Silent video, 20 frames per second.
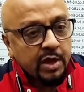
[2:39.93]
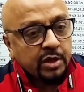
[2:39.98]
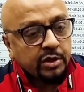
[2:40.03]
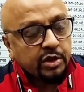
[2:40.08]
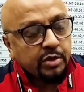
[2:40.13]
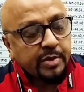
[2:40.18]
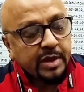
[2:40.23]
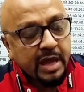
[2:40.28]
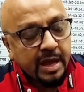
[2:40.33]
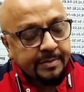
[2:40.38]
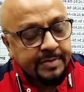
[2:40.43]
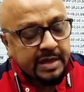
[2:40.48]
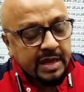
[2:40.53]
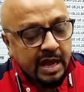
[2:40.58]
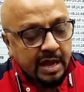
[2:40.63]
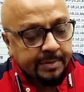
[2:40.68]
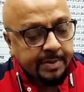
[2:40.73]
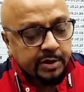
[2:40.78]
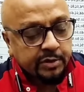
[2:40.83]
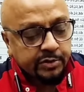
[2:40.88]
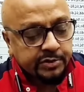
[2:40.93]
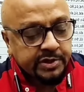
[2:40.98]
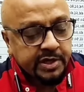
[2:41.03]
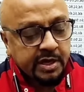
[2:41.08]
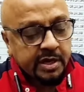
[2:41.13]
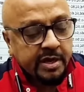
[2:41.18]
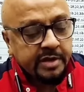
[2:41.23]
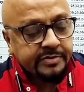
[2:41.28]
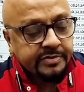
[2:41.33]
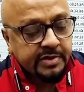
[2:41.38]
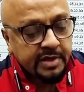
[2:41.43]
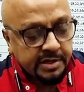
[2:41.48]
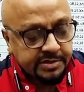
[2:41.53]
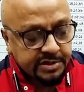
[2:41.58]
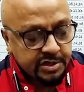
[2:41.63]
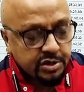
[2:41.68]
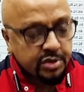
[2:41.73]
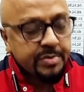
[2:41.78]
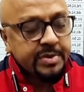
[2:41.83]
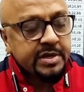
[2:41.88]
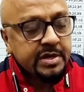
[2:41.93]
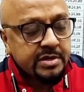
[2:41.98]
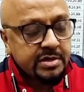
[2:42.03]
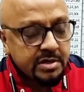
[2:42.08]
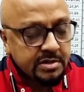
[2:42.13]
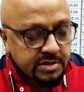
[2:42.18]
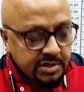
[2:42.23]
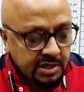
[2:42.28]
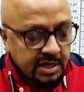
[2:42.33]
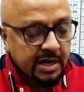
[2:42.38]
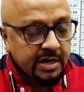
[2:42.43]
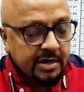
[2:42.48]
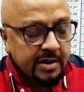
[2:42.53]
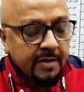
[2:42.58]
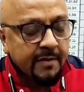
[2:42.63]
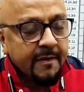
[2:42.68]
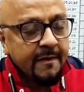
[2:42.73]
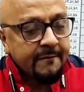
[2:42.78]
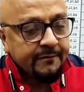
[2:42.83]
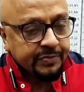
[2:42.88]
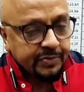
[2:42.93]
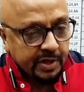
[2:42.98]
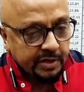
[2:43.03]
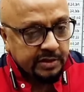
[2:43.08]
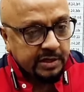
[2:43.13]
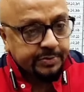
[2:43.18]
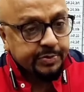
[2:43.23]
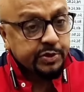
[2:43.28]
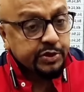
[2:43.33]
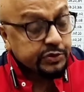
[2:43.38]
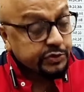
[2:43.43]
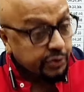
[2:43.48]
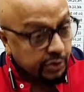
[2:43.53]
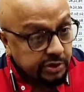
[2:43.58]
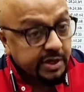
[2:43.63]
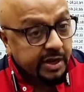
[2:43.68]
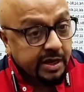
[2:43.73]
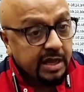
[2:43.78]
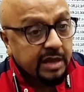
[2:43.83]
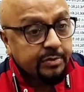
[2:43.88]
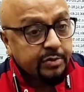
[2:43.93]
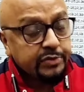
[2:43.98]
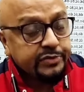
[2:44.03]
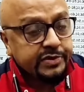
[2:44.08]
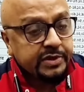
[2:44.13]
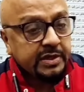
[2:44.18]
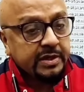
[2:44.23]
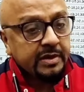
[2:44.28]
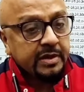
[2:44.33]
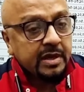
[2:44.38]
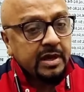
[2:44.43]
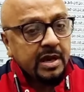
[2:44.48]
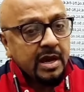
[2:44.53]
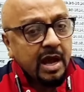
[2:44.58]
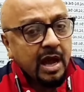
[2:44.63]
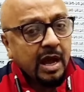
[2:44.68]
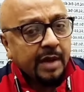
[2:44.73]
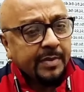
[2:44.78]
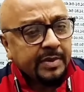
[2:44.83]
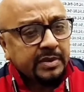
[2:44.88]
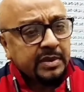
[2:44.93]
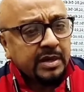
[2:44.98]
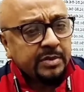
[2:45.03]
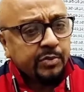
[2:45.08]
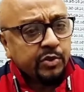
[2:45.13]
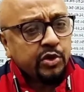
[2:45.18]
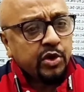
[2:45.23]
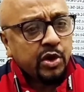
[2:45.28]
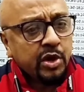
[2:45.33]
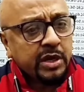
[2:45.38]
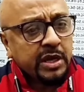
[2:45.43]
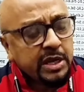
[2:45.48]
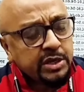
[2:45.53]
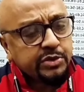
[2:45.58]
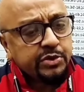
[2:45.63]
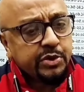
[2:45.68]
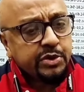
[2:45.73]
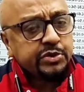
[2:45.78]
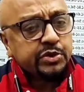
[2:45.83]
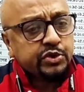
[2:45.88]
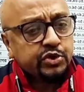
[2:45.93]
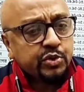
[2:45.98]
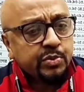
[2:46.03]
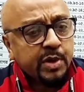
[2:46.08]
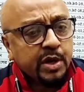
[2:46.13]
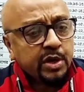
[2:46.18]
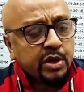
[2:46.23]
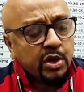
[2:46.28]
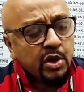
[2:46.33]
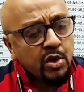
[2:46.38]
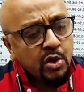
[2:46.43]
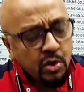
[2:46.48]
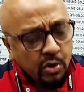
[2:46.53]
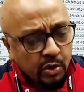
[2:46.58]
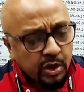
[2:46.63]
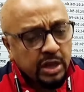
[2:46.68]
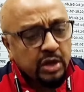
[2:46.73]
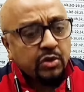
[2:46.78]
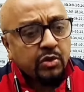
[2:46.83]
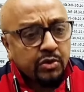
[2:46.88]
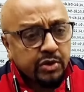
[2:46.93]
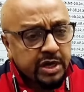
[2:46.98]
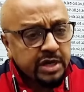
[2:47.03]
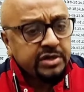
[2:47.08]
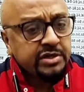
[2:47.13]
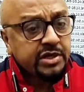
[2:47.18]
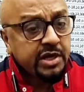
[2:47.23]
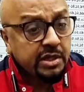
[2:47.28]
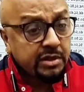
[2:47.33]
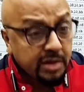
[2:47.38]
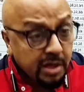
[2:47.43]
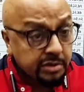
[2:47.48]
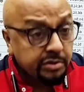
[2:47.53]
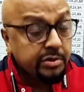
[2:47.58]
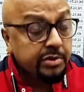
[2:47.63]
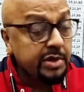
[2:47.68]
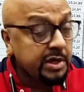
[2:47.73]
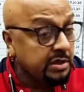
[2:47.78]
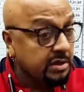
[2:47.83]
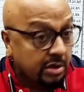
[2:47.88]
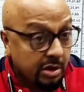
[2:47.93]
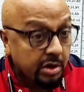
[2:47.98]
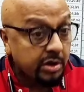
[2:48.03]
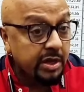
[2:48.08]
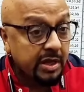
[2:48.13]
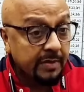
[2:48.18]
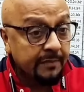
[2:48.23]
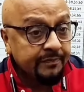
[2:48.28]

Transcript: তবে আমি আবারও যারা সিলেকশন কমিটিতে ছিলেন তাদের প্রতি শ্রদ্ধা রেখে বলছি আমাদের মনে হয় কিছু কিছু সময় অনেক কঠিন সিদ্ধান্ত নিতে হয়